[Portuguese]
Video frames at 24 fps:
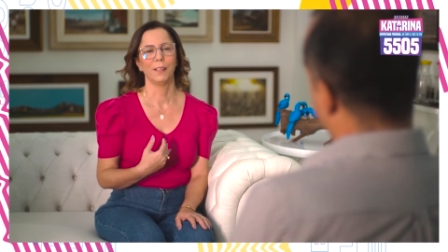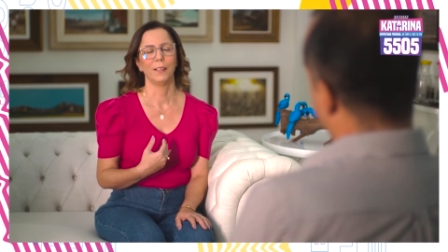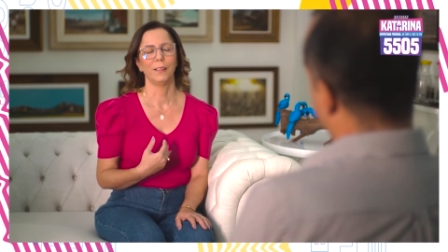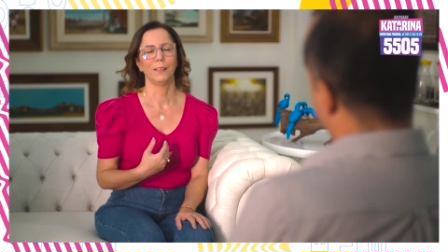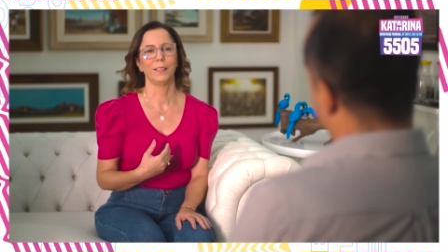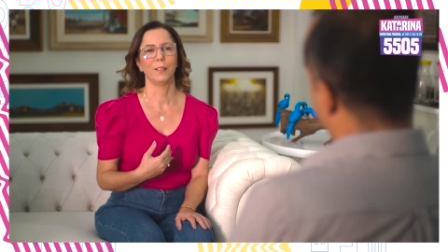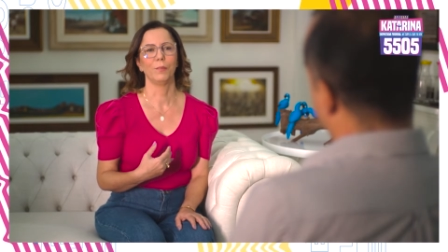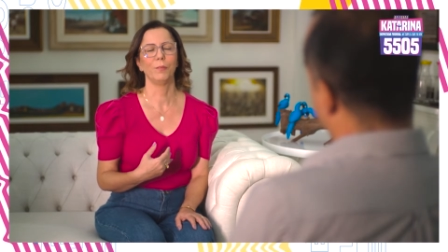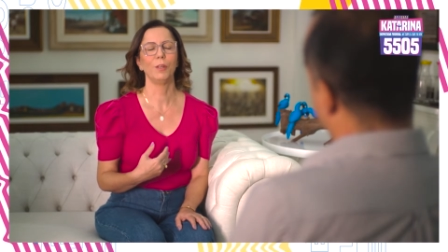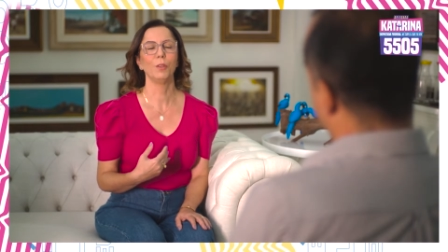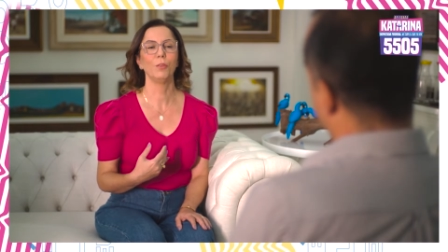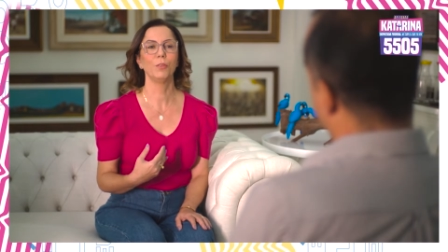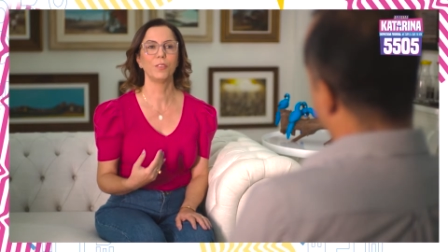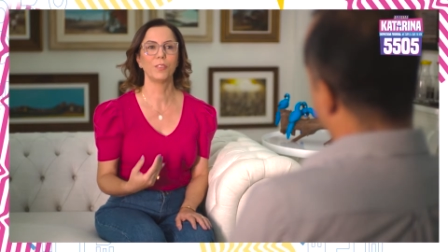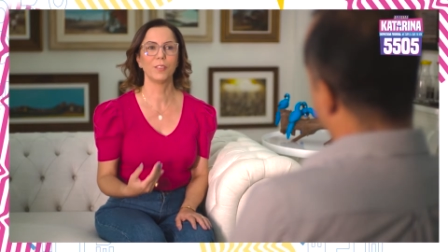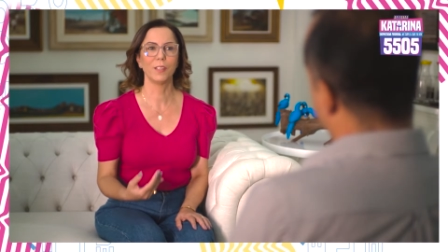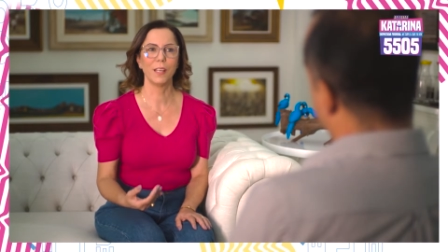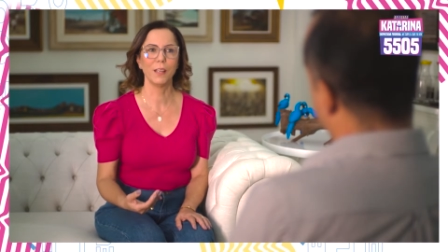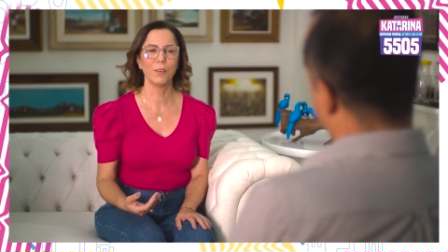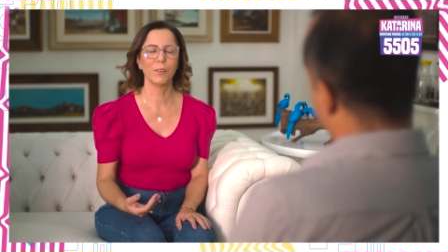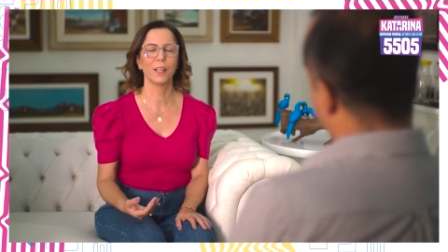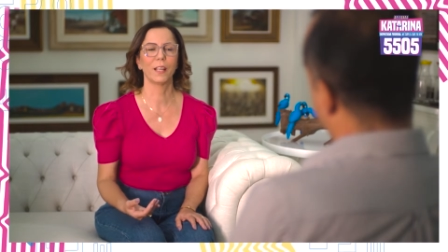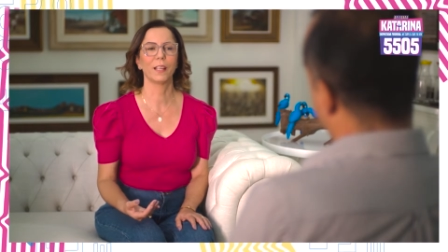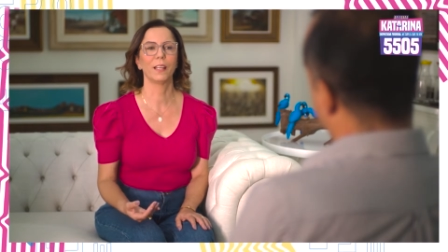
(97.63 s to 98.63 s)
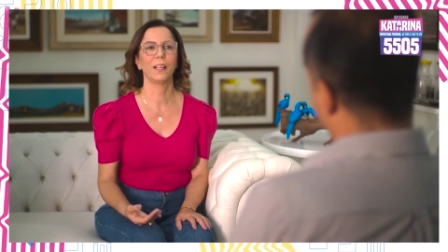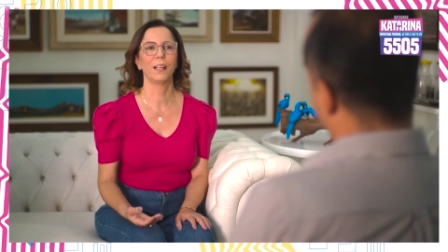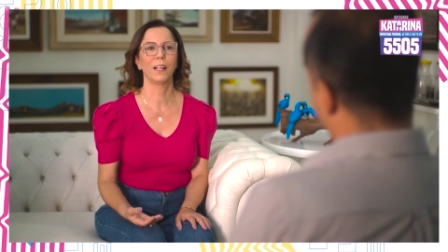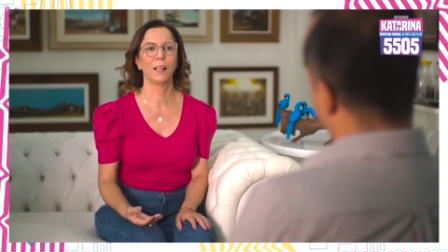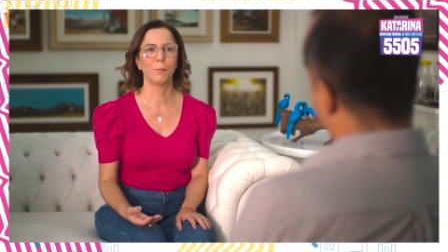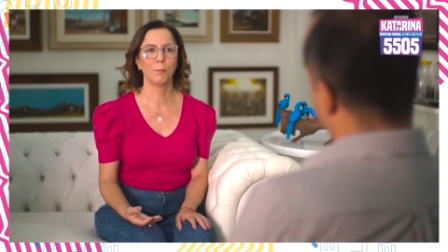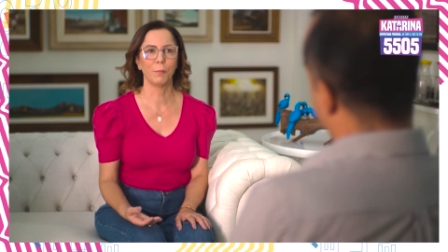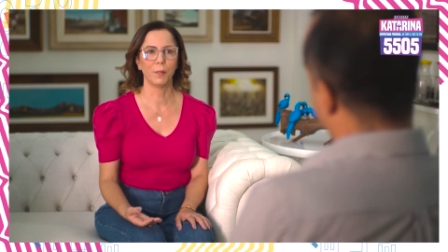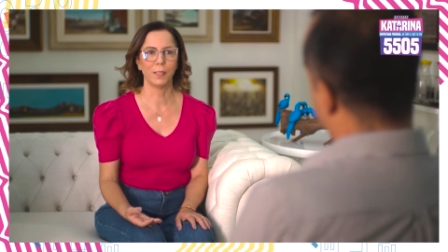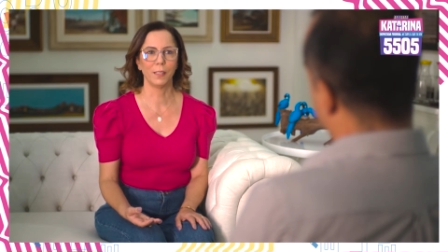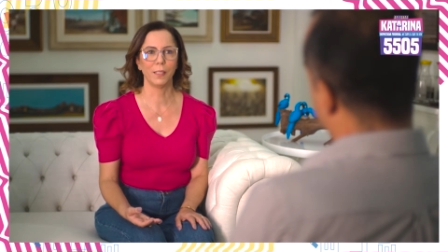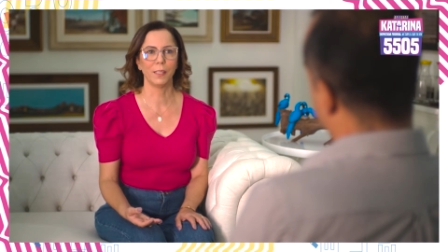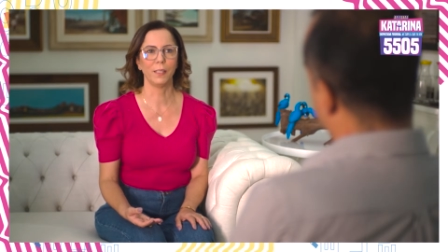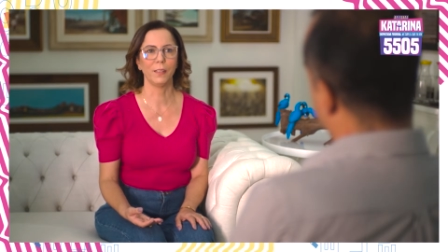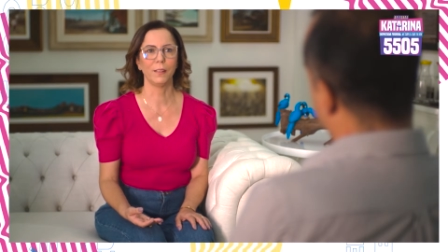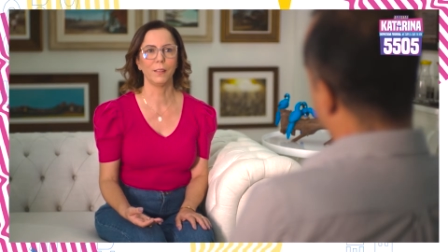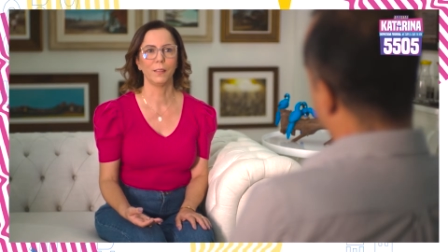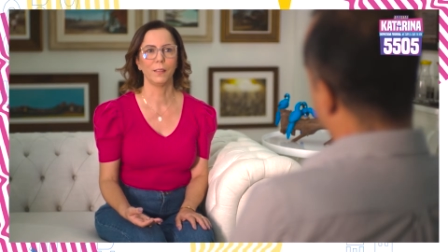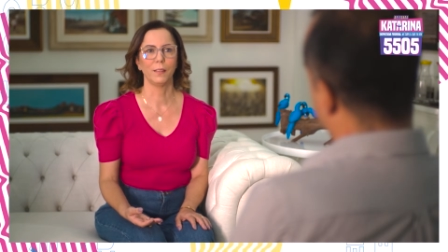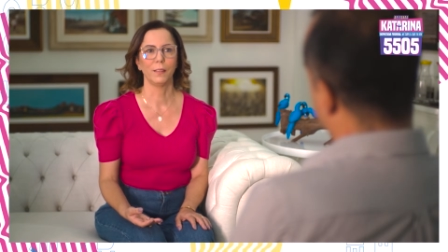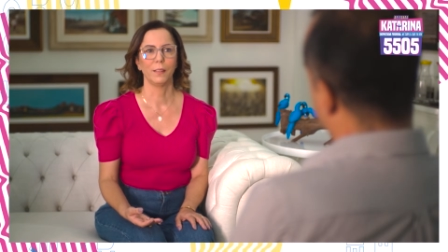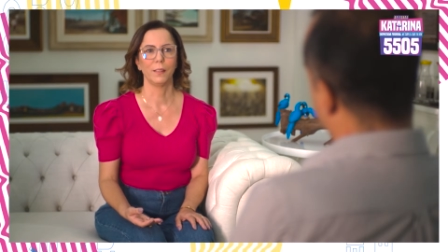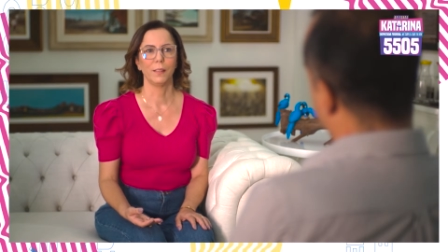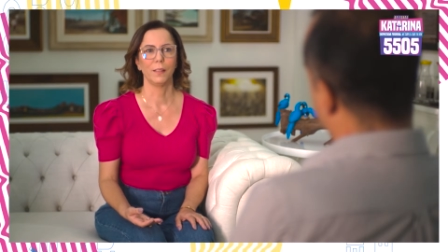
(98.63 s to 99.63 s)
Então, eu sei o que aquela mãe,
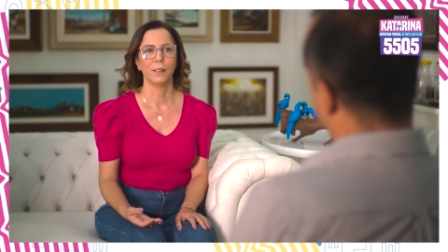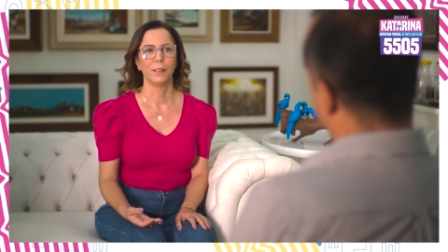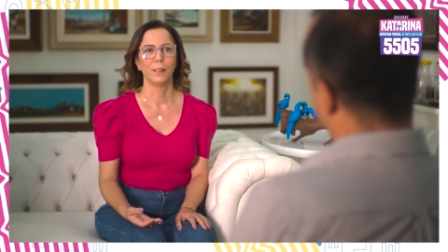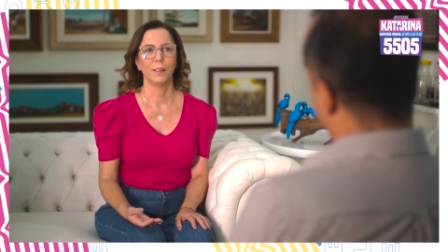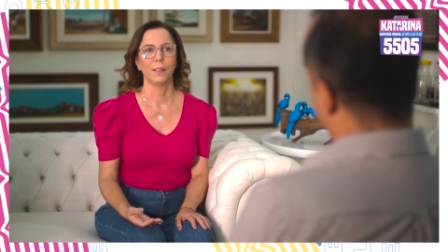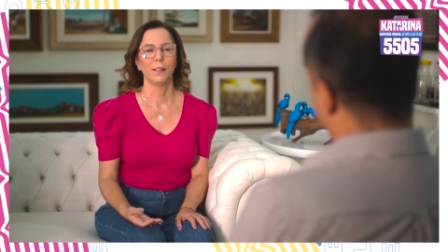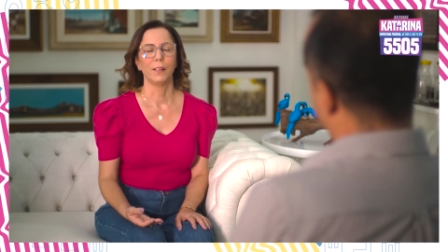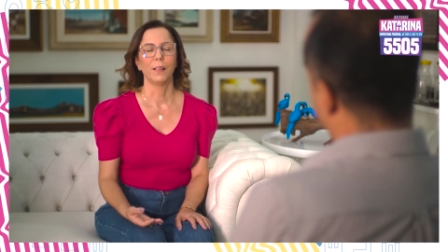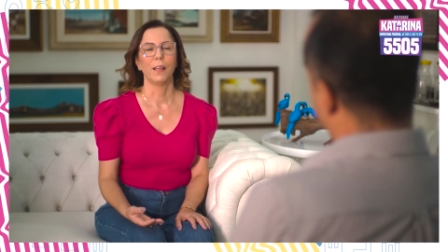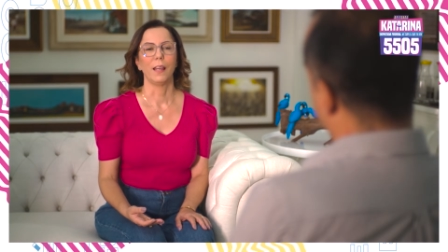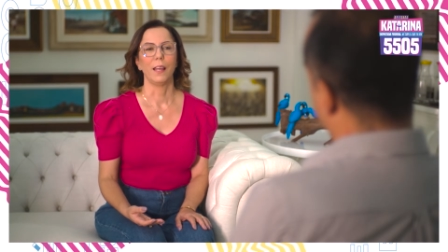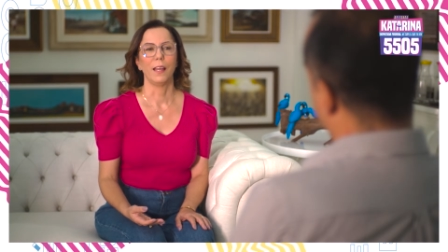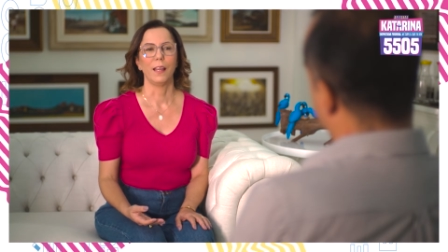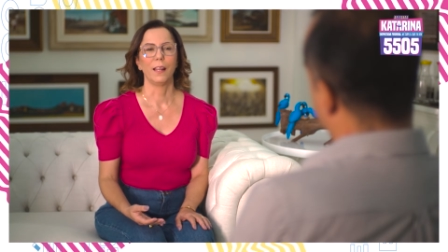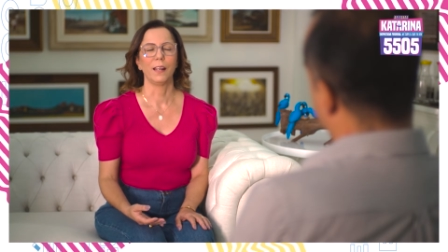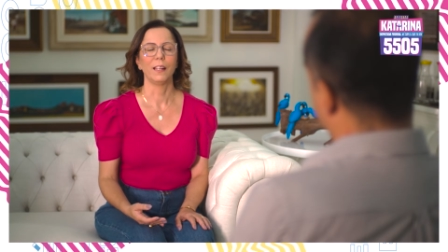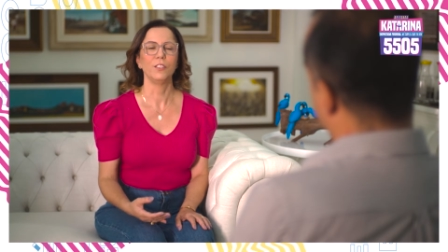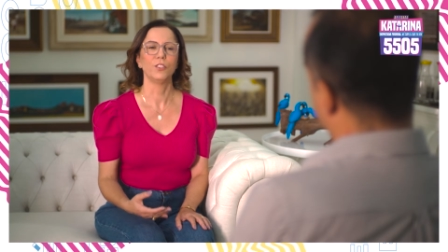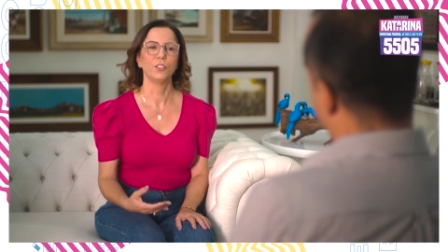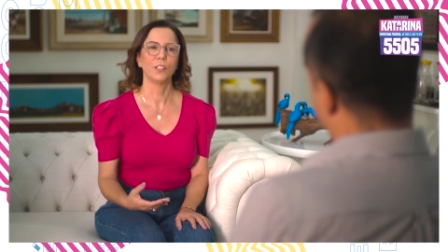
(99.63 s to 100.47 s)
ela